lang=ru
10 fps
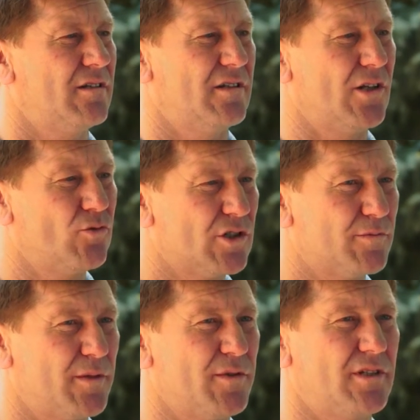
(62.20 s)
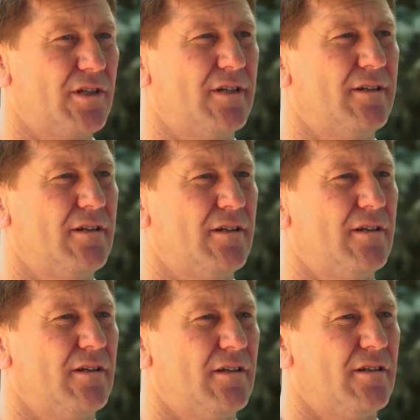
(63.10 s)
колхоз «Победа»,
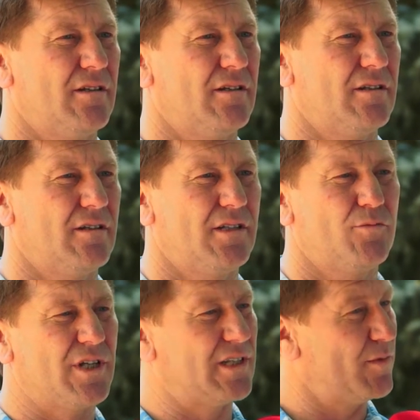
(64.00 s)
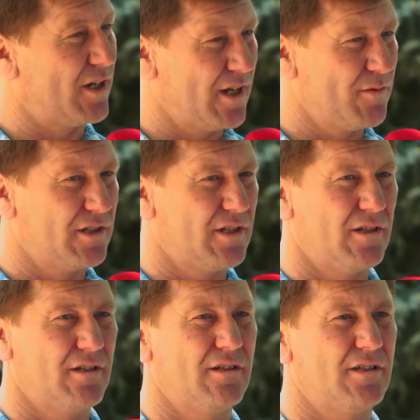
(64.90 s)
э, депутаты
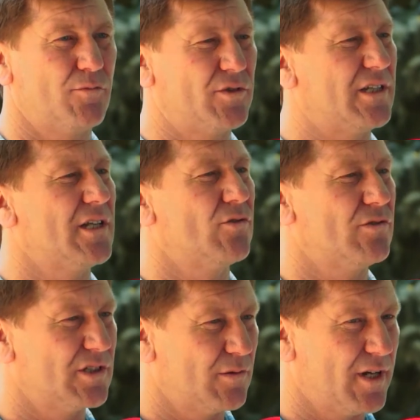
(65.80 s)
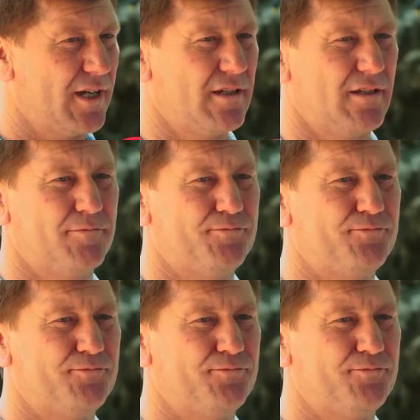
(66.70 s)
парламента, депутат Народного собрания,